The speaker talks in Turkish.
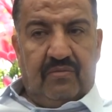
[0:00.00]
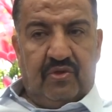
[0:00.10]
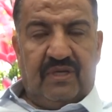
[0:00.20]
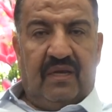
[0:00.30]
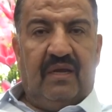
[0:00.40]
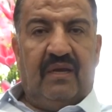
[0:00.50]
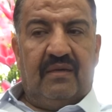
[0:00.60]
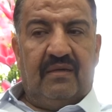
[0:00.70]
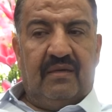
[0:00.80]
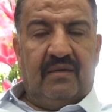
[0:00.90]
bu sene
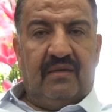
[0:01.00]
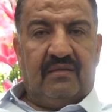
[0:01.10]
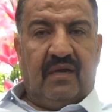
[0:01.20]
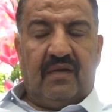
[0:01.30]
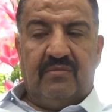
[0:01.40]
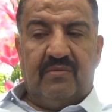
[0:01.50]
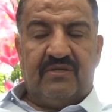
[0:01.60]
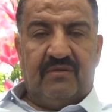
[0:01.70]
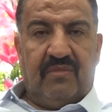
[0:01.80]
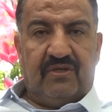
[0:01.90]
e,
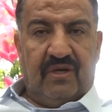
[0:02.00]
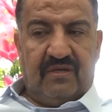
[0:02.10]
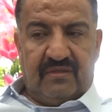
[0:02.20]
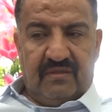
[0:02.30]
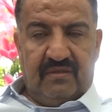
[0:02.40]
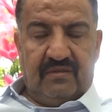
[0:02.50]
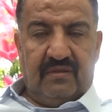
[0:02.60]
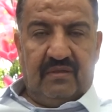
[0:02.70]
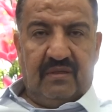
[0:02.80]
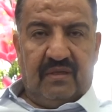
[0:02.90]
takımımızın başarısı
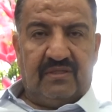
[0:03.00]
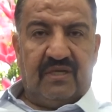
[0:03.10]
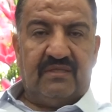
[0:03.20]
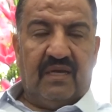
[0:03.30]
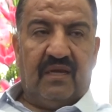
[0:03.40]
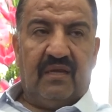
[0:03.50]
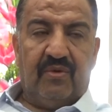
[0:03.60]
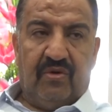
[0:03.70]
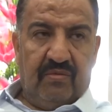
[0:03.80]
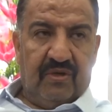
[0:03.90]
geçen sene
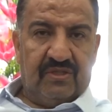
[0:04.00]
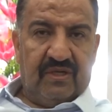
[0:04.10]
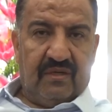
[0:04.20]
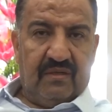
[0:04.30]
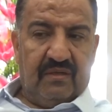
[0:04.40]
gibi olmayacak.